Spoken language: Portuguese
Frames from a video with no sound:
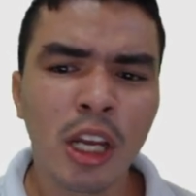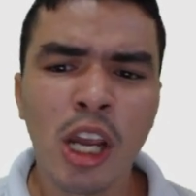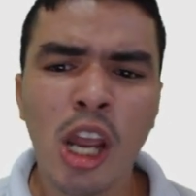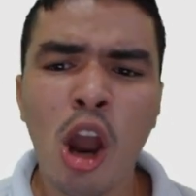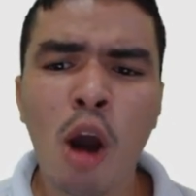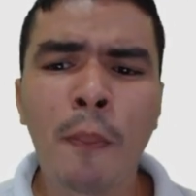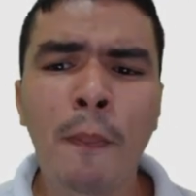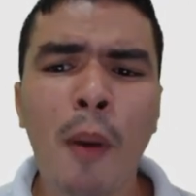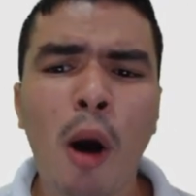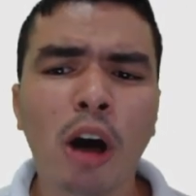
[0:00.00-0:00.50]

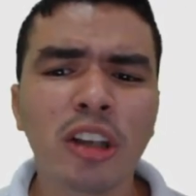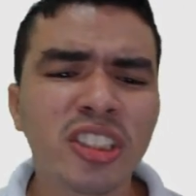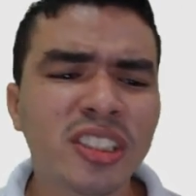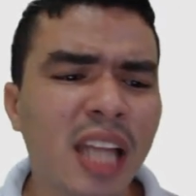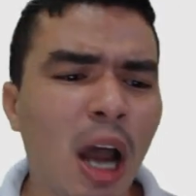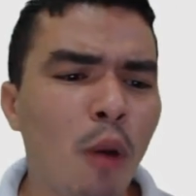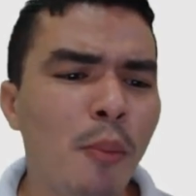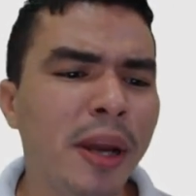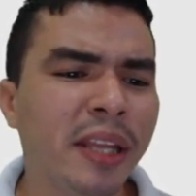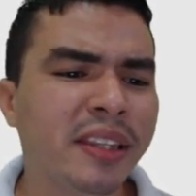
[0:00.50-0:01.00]
Eu posso
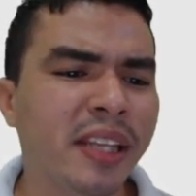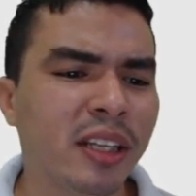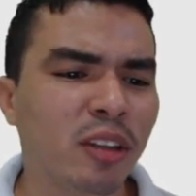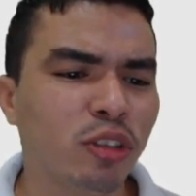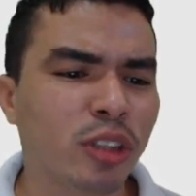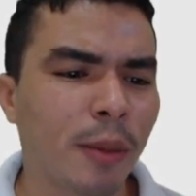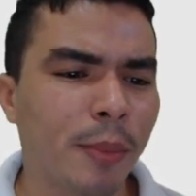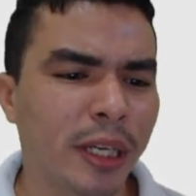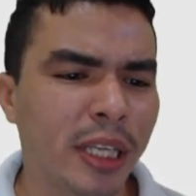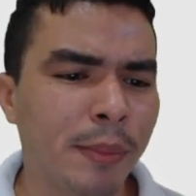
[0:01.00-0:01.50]
estar aumentando o
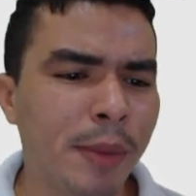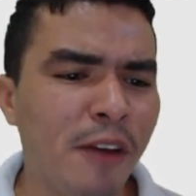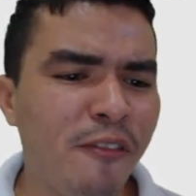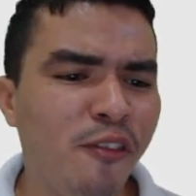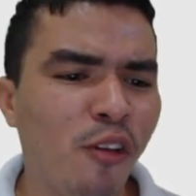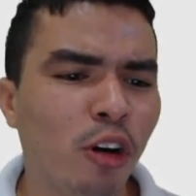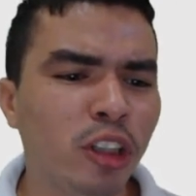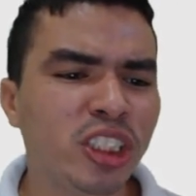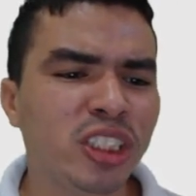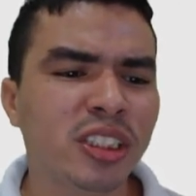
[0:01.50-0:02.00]
tamanho da minha
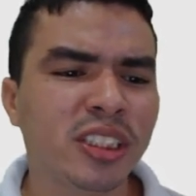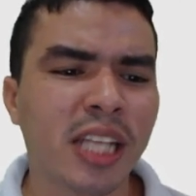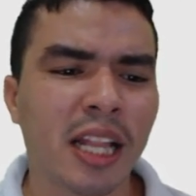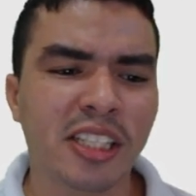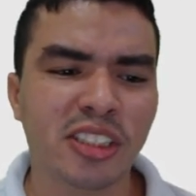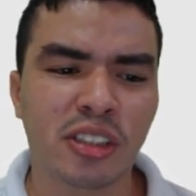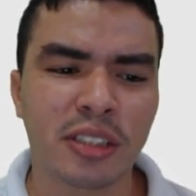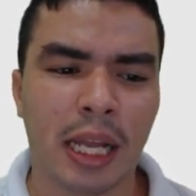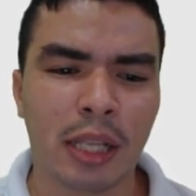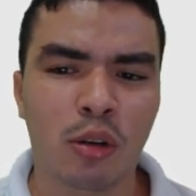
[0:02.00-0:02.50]
fonte,
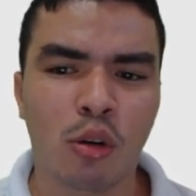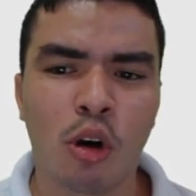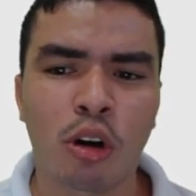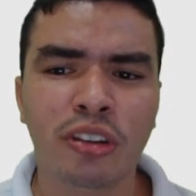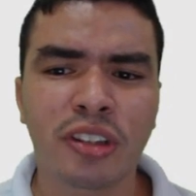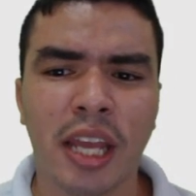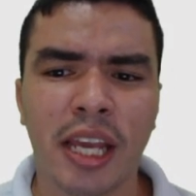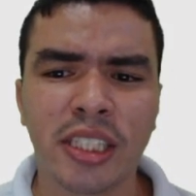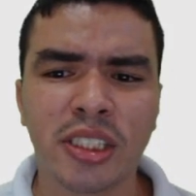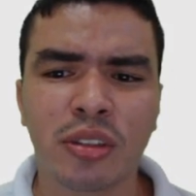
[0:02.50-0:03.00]
selecionado o
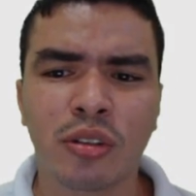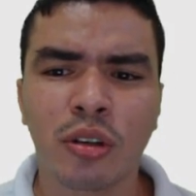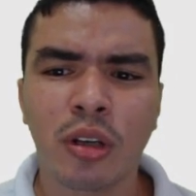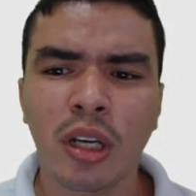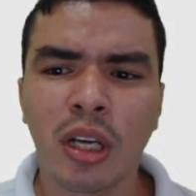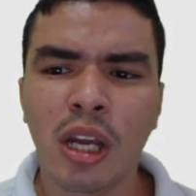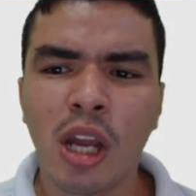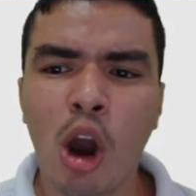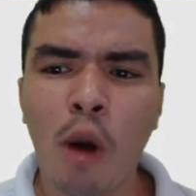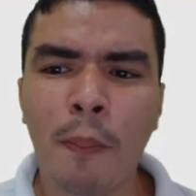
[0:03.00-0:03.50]
texto,
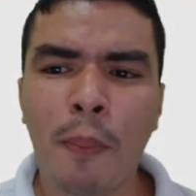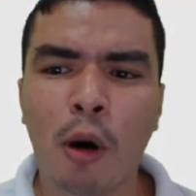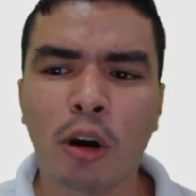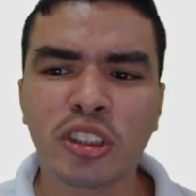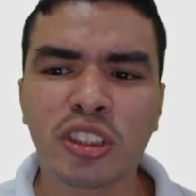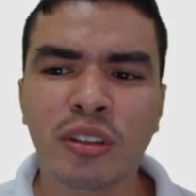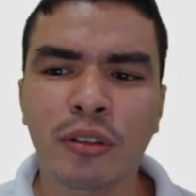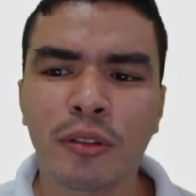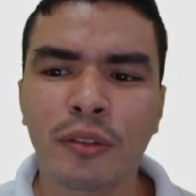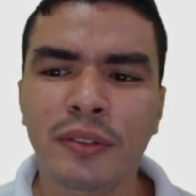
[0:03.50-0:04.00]
eu
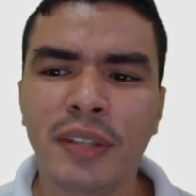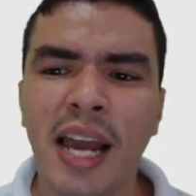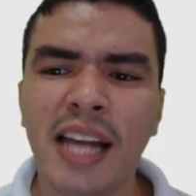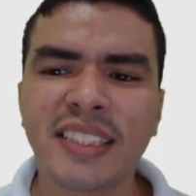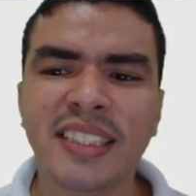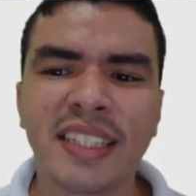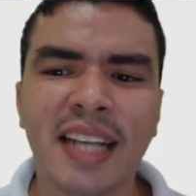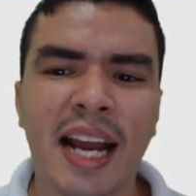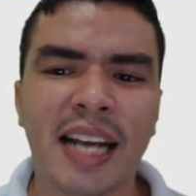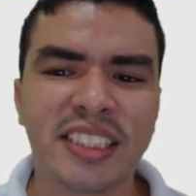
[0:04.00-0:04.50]
posso,
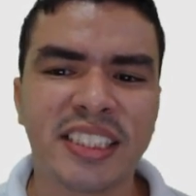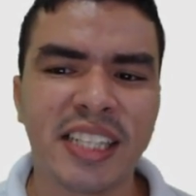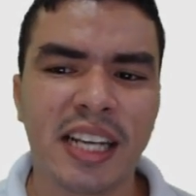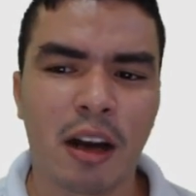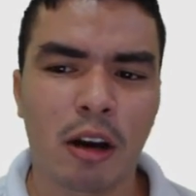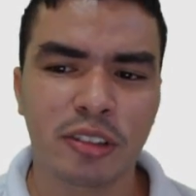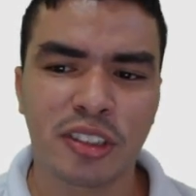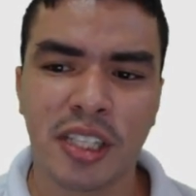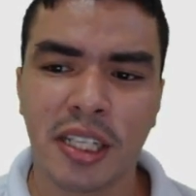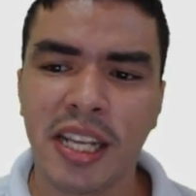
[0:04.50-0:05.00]
nessa caixinha
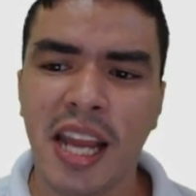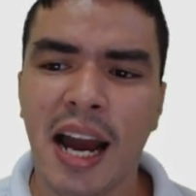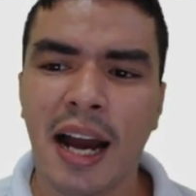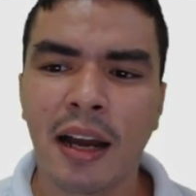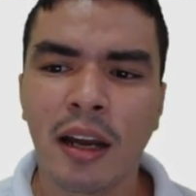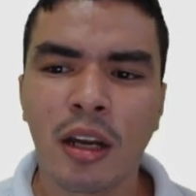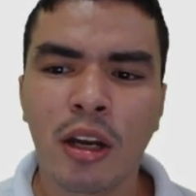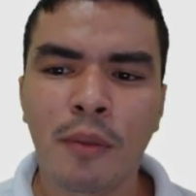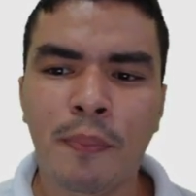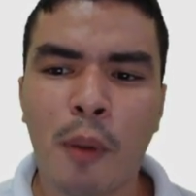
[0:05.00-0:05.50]

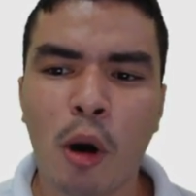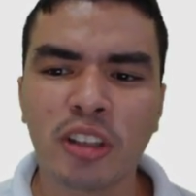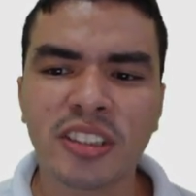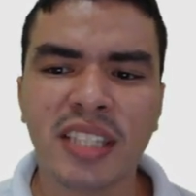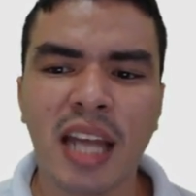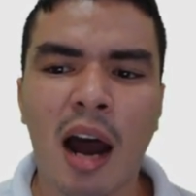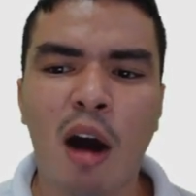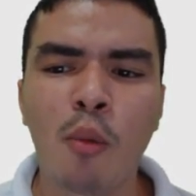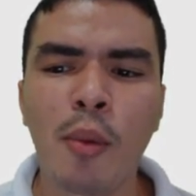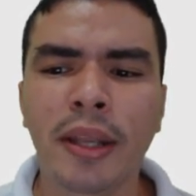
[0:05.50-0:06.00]
auxiliar, posso
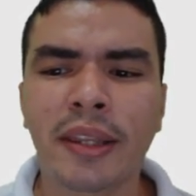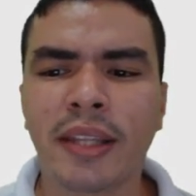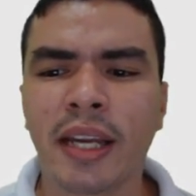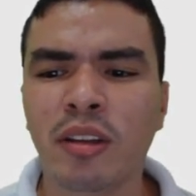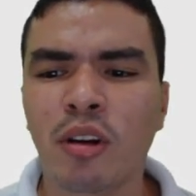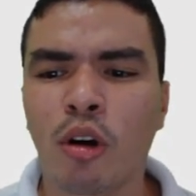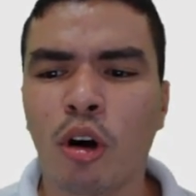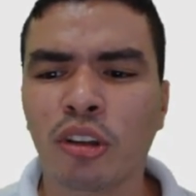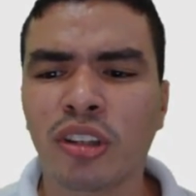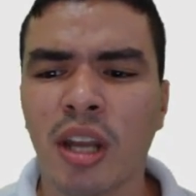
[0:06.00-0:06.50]
estar
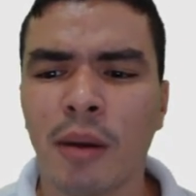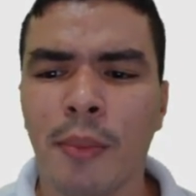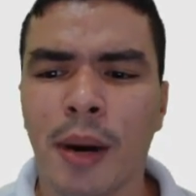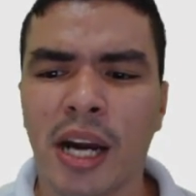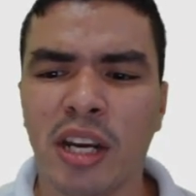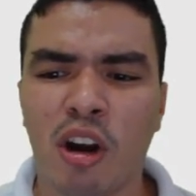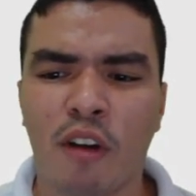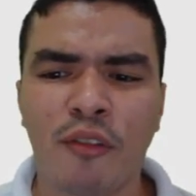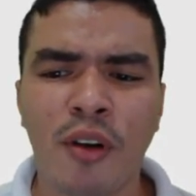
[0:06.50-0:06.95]
aumentando o tamanho. Ó.